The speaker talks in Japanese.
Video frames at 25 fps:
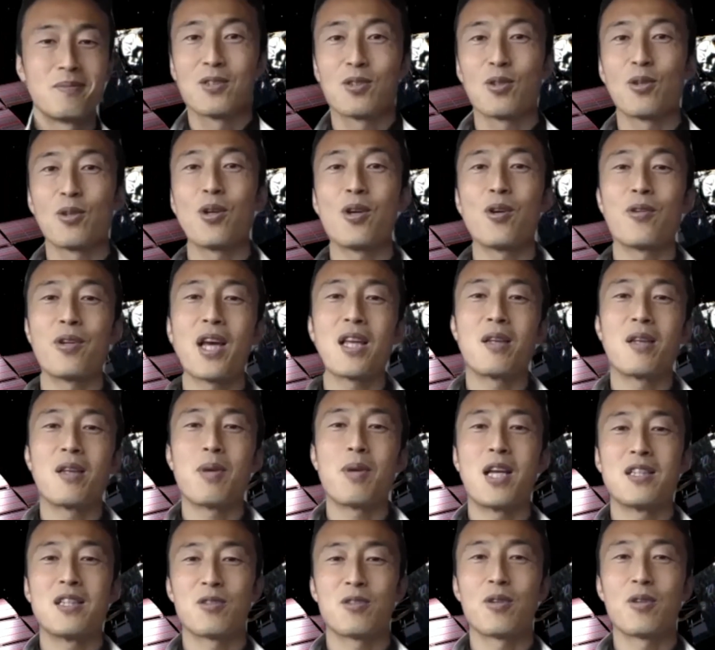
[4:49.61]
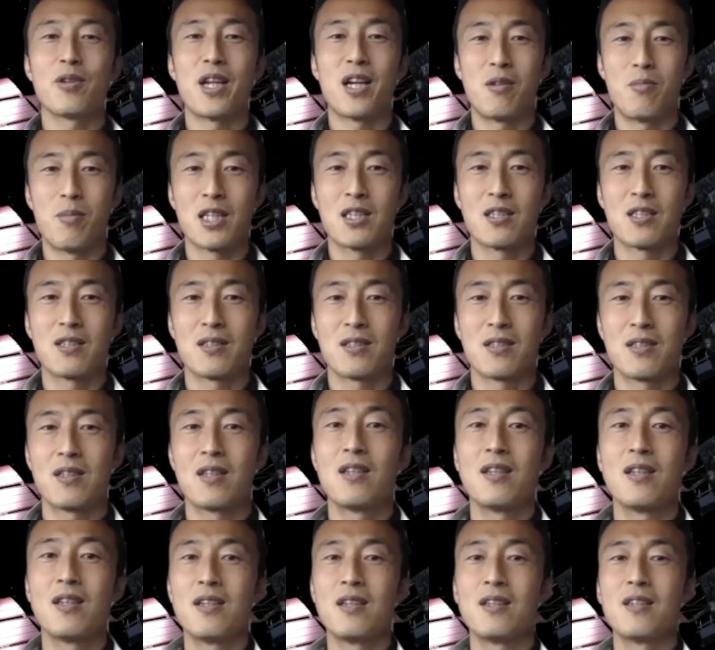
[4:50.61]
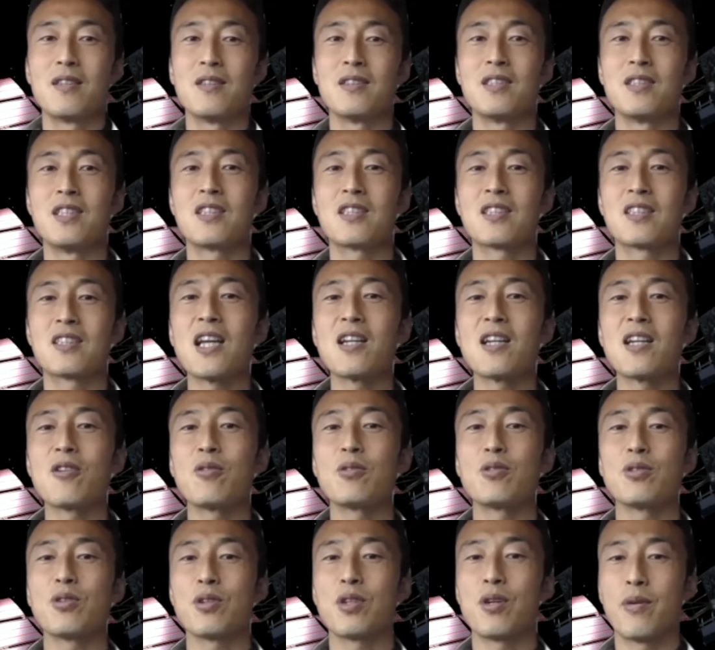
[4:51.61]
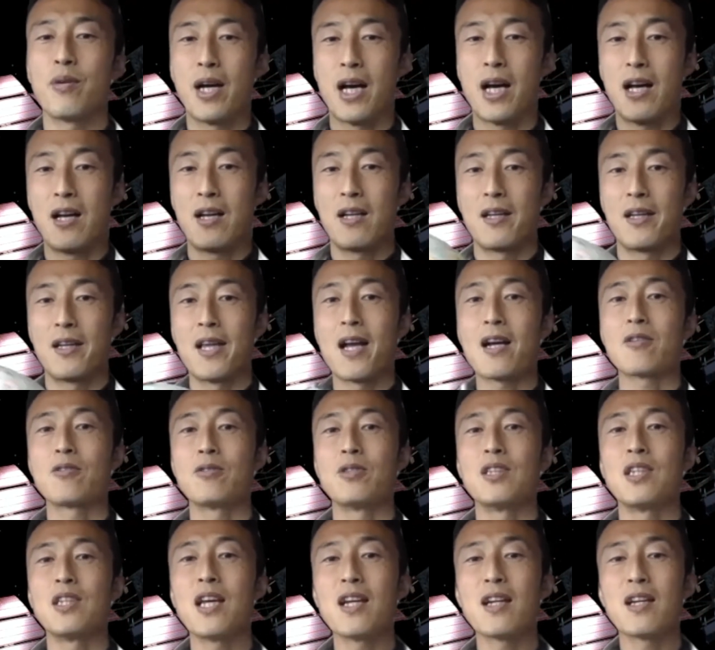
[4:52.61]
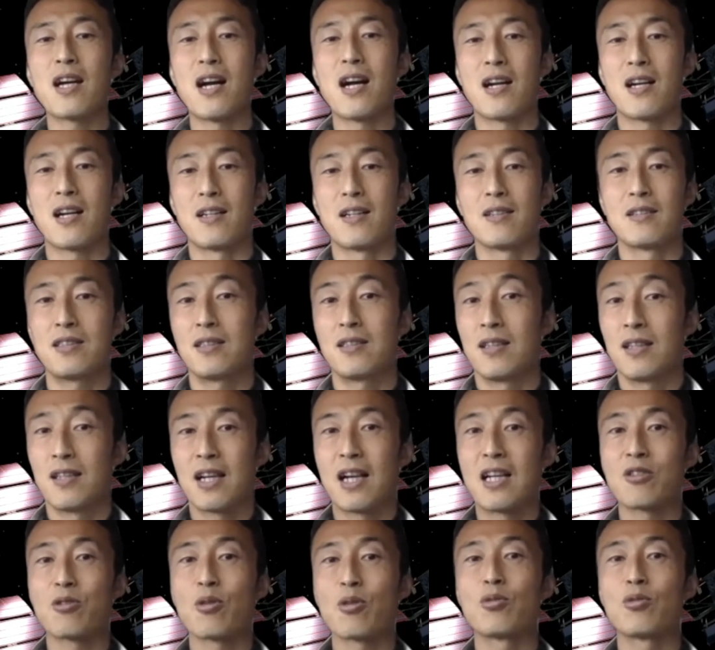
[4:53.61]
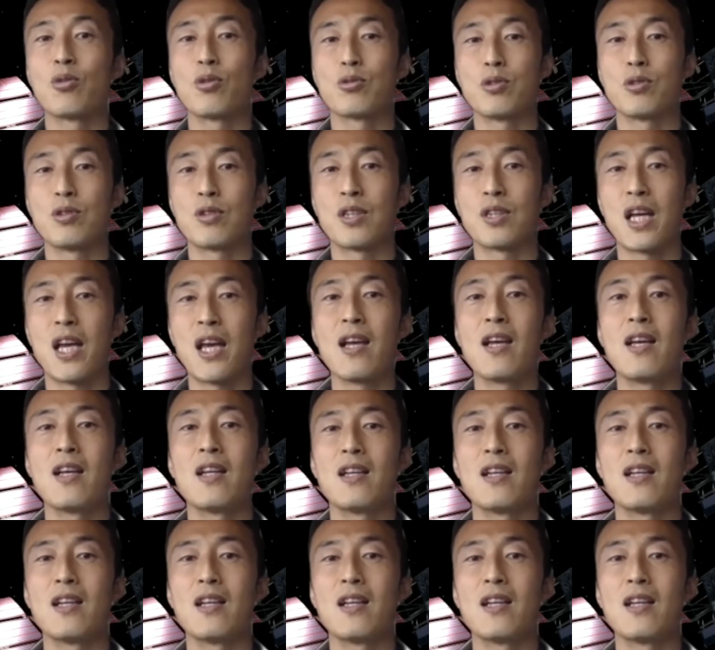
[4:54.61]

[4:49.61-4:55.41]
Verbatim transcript: そのようなイメージとなります。実際の運用では約2年間加速を続け、